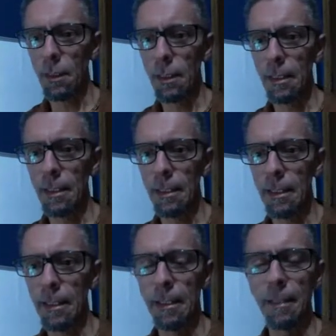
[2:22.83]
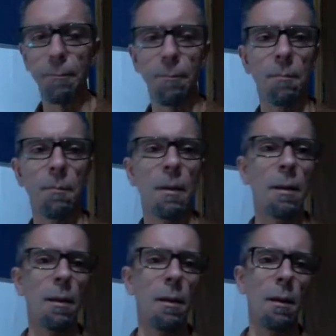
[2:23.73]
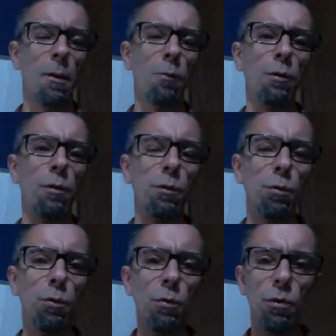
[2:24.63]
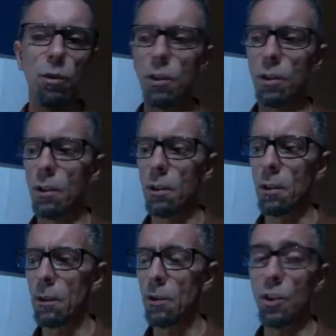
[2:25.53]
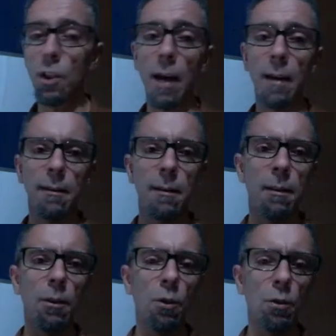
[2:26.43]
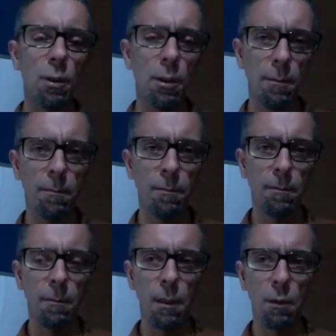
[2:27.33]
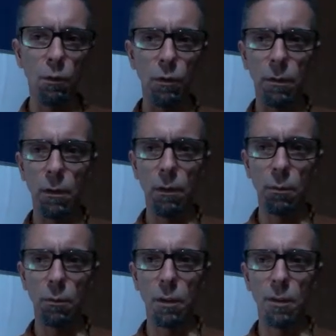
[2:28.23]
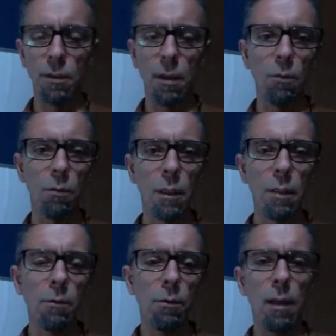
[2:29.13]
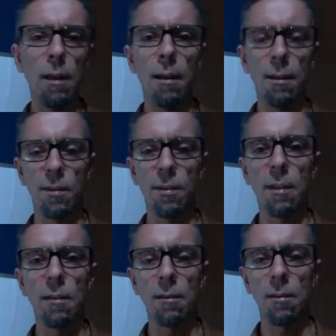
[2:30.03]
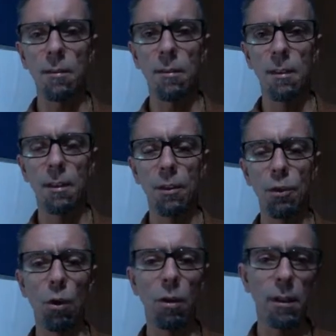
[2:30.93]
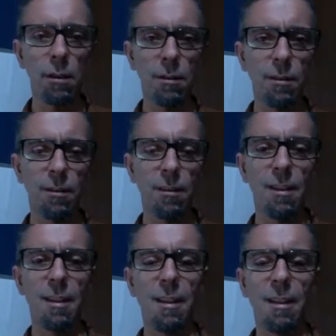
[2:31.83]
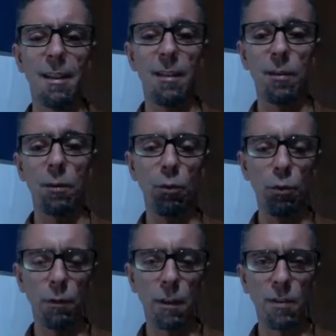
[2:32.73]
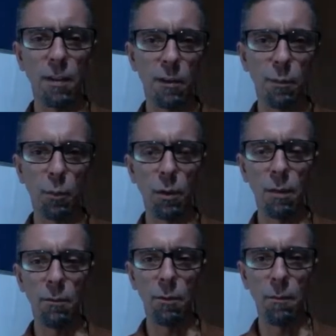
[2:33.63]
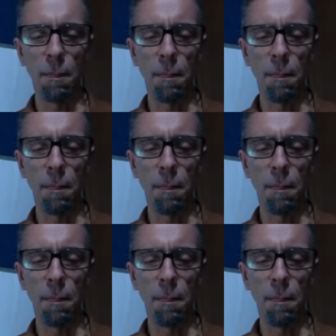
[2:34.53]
é, o estudo de, de dieta yoga. Inclusive nós vamos lançar um livro de receitas yógicas. Esse curso ele está disponível,